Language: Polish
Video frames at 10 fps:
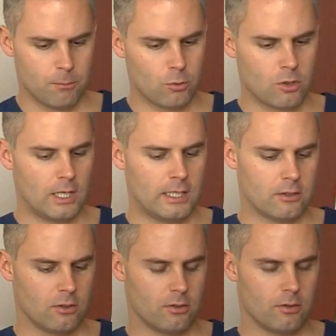Ból kolana
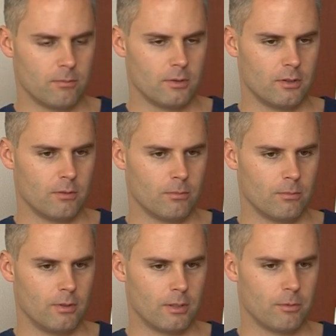to mm,
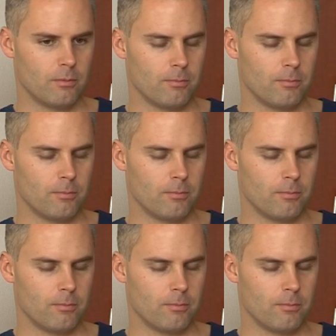jakby